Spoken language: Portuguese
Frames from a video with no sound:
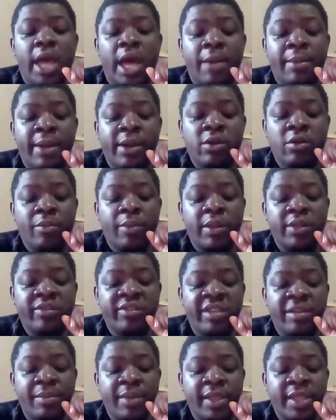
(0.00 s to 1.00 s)
a Marco Polo
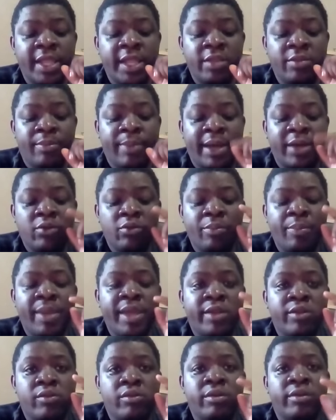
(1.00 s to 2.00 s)
está mandando para o
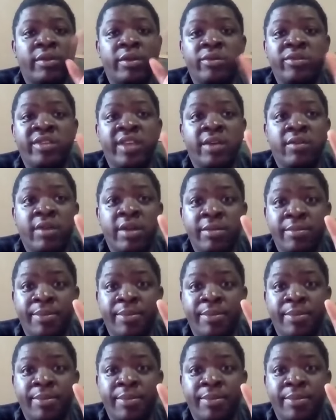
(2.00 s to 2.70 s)
Peru, eu não sei qual